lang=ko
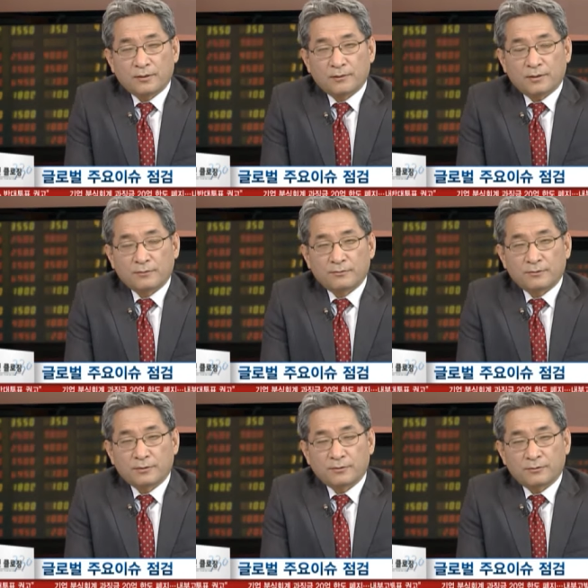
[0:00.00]

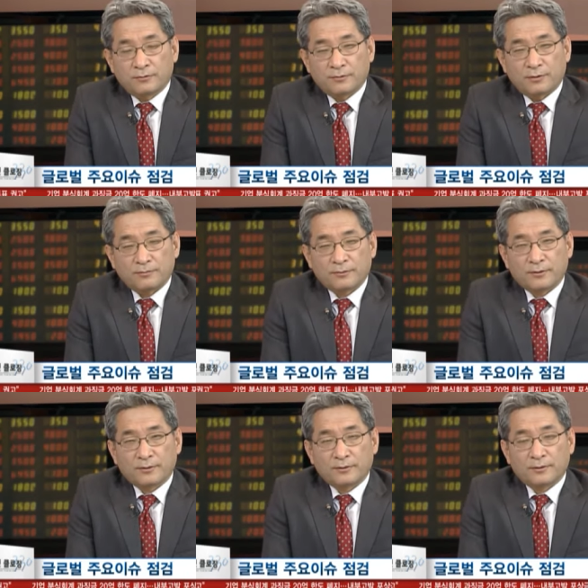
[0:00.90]
당국에서 중국
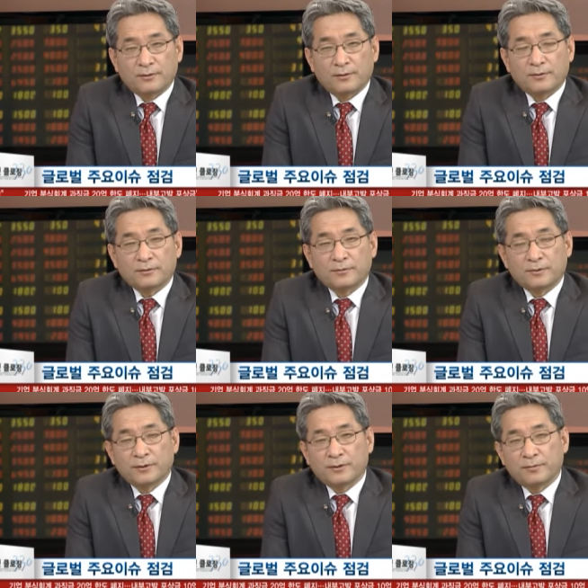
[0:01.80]
정부에서 좀
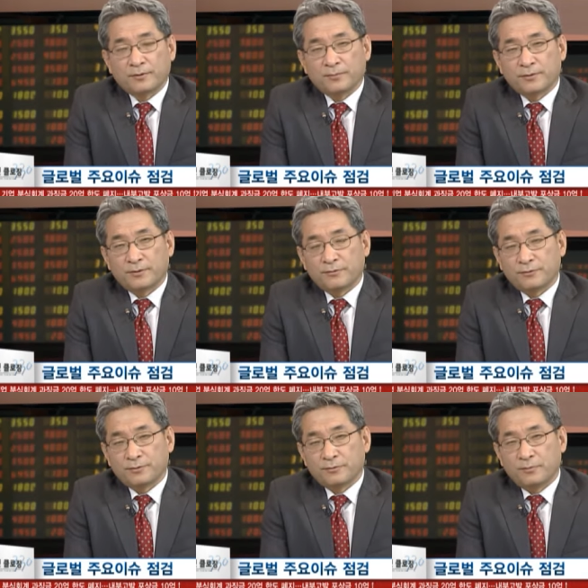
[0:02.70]
제시한 목표치는
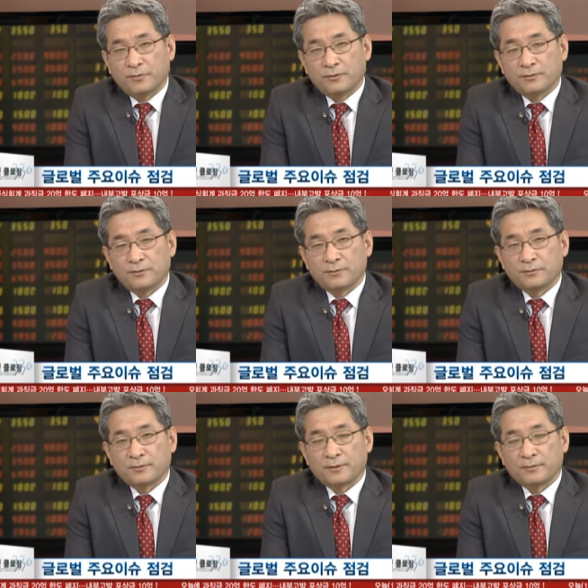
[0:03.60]
6.5%
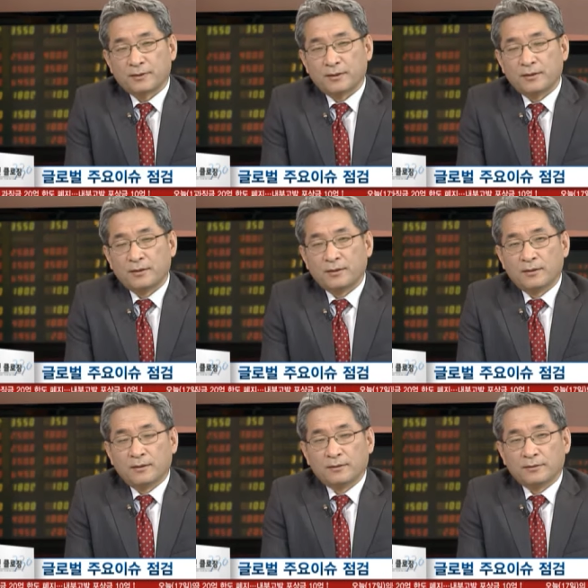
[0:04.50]
정도 됩니다.
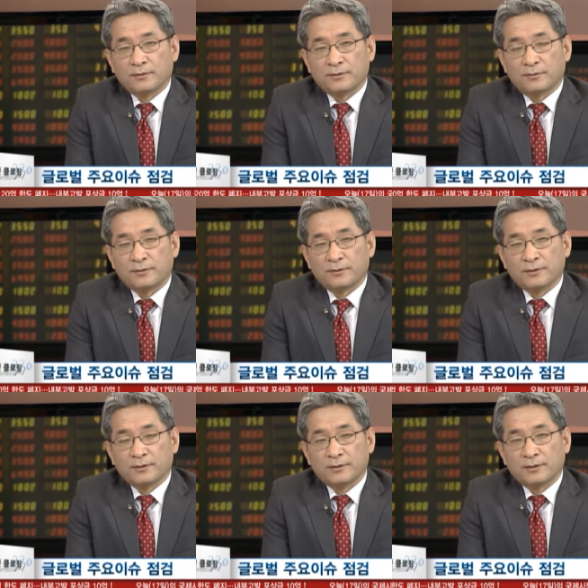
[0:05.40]
예, 그것을 훨씬
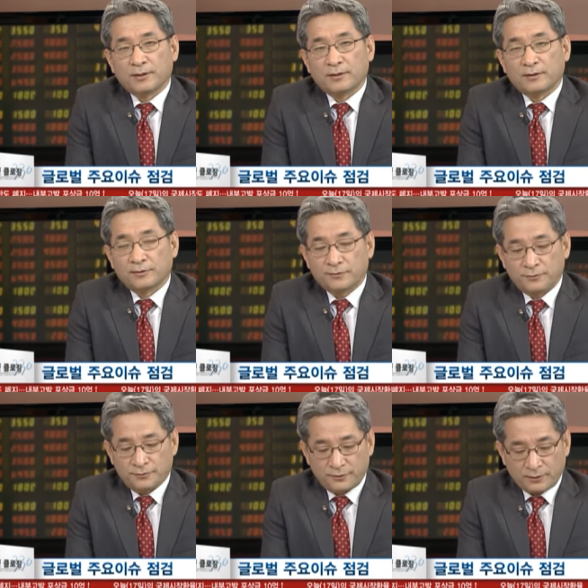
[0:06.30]
능가한 아주 좋은
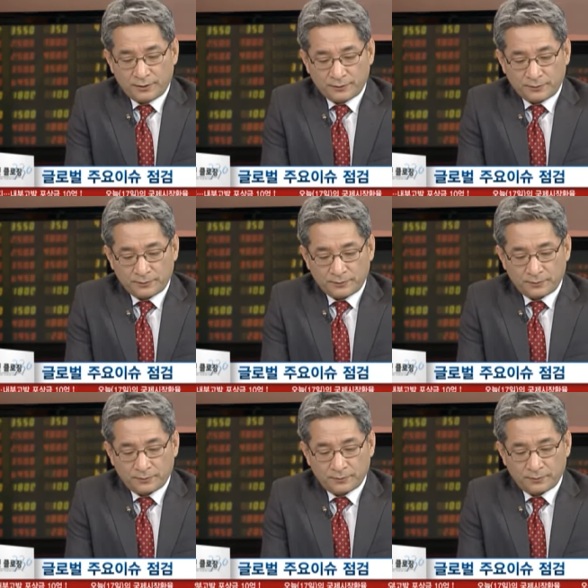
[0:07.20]
수치가 나왔다는
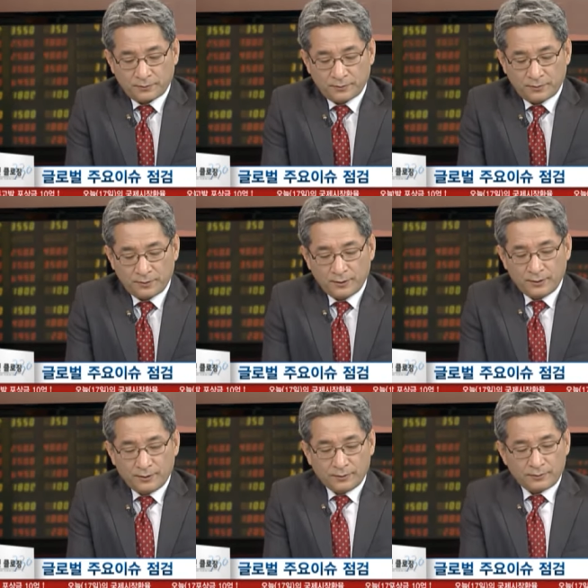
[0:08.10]
것도 그렇고
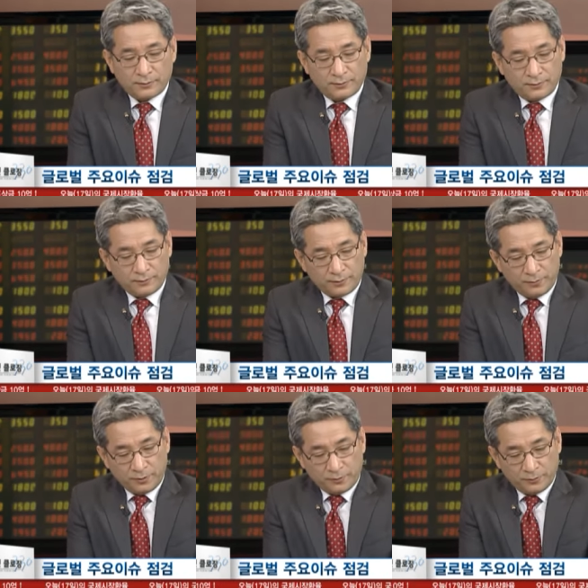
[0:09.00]
또
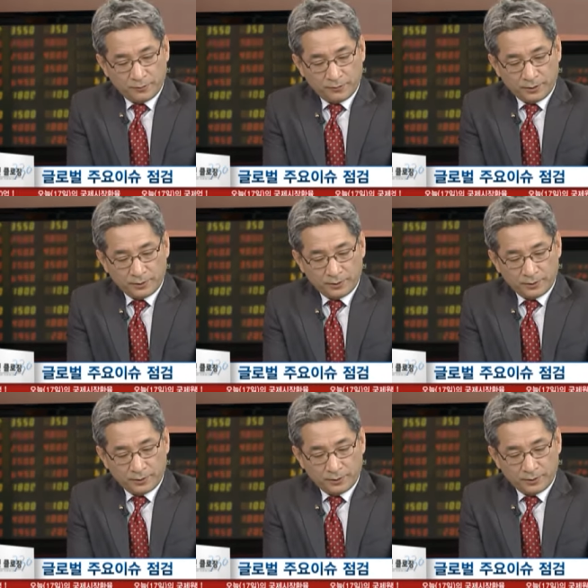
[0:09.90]
세목별로 보게